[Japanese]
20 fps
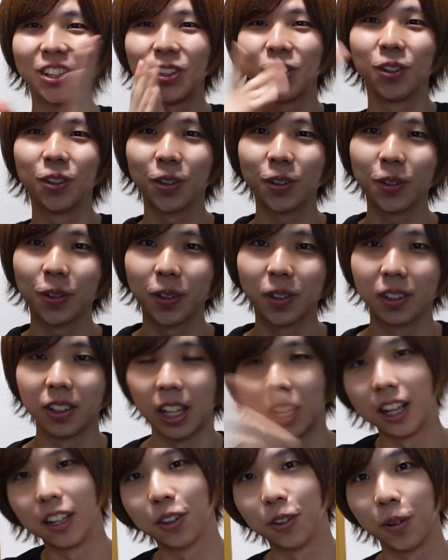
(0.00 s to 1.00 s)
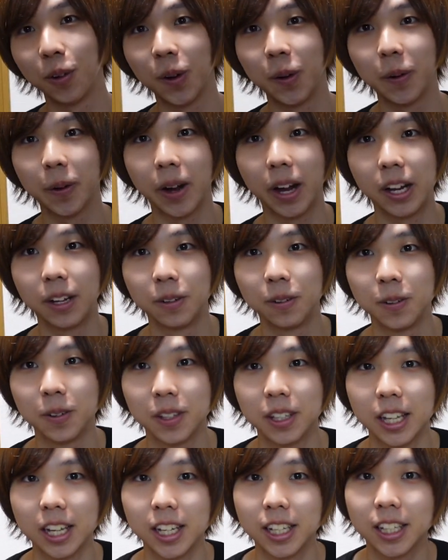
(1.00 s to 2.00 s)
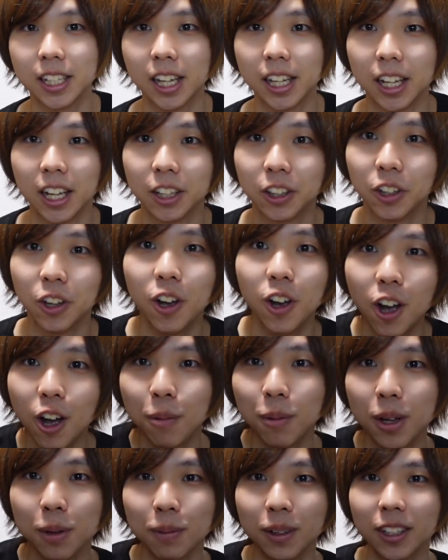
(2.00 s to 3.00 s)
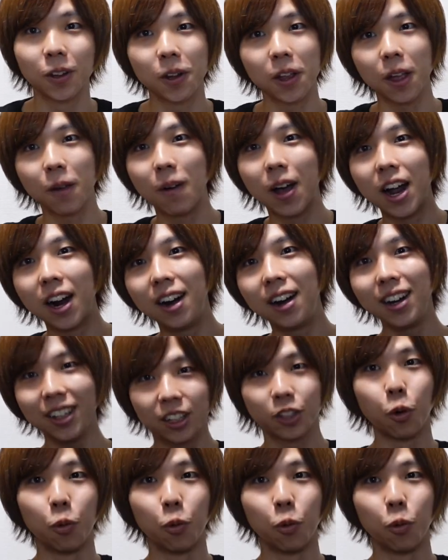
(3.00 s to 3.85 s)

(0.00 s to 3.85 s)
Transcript: ということでね、それを開封していきたいなと思います。ではレッツ